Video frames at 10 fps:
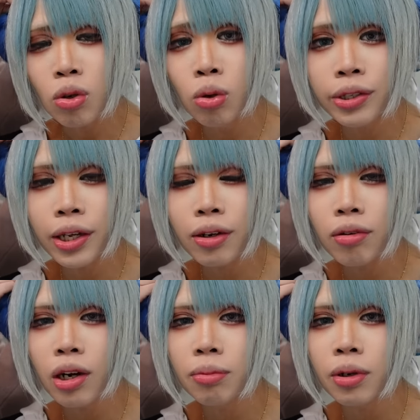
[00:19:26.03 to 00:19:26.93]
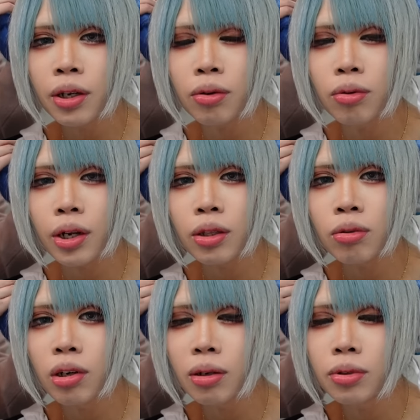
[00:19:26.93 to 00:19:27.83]
誤算のライブは結構ね
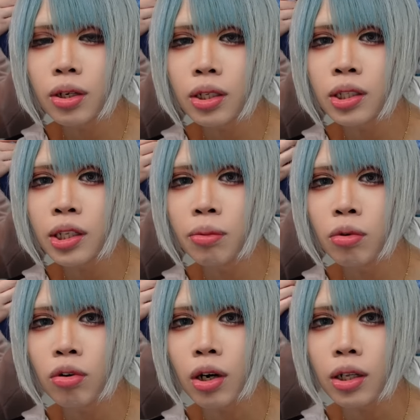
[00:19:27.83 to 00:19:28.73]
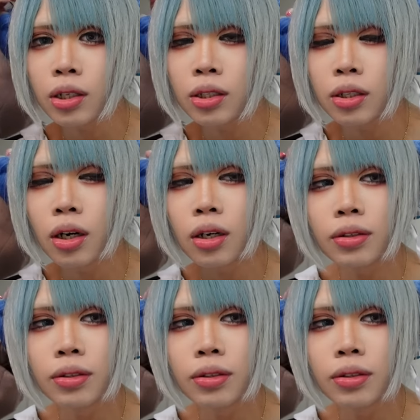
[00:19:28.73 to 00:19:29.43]
トラブルがつきものなんですが